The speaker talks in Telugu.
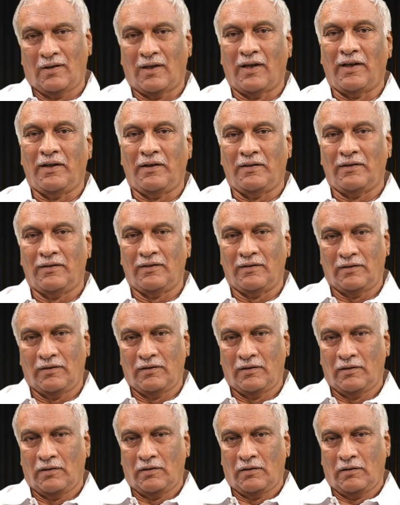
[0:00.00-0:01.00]
హాయ్
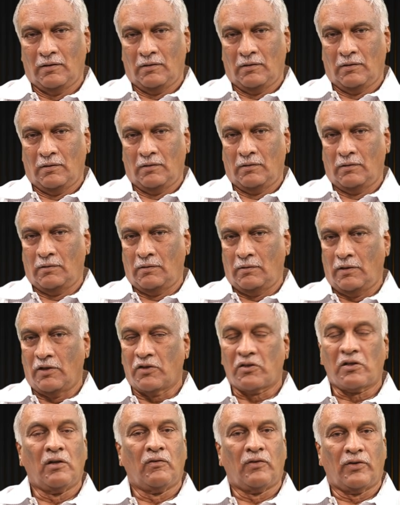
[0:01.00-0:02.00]

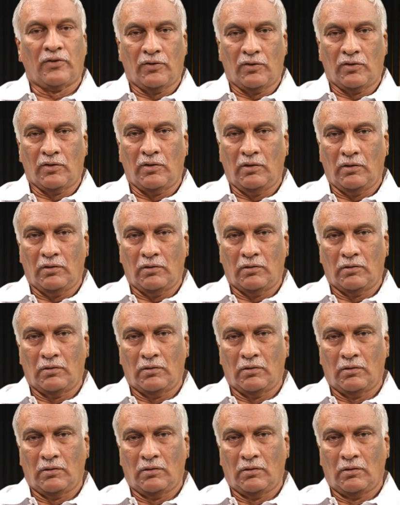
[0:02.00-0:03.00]
నేషనల్ అవార్డ్స్ వచ్చినాయి
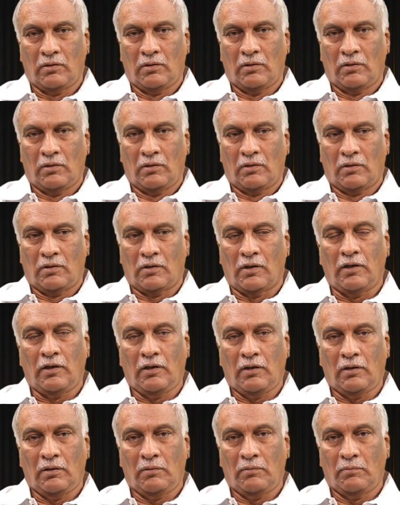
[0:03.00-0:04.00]

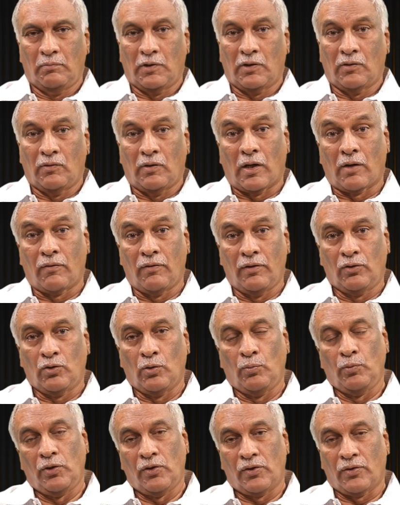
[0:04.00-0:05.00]
కానీ మనం అరవై
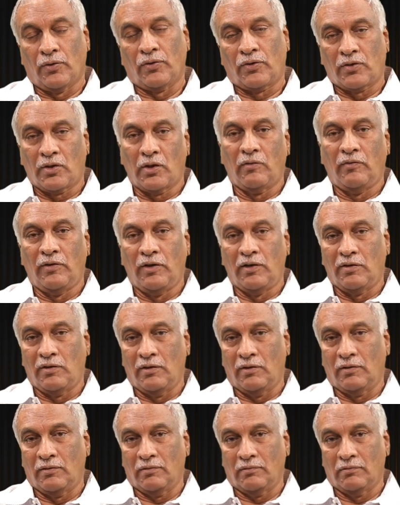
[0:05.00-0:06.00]
తొమ్మిది సంవత్సరాలు వెయిట్
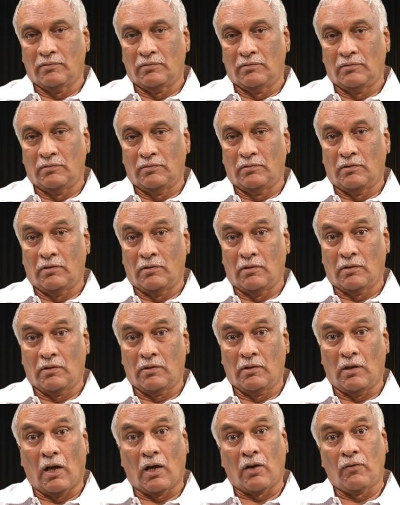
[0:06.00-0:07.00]
చేసాం
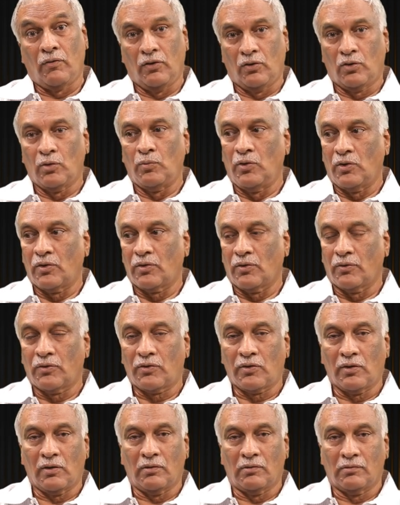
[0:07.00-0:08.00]
అరవై తొమ్మిది
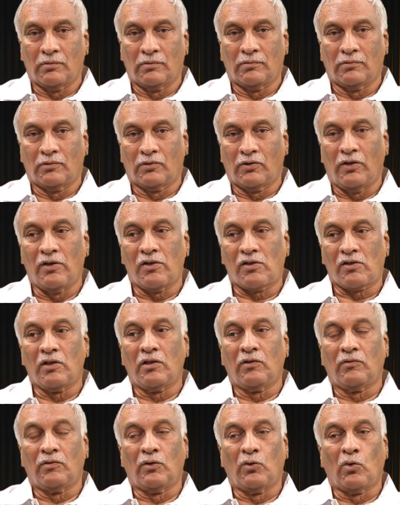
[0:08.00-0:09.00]
సంవత్సరాలు ఒక
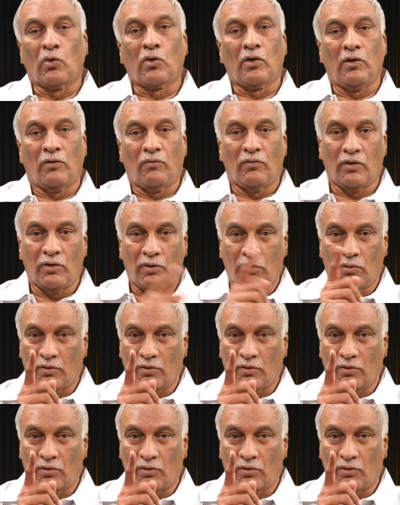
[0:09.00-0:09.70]
నేషనల్ అవార్డు ఒక్క అవార్డు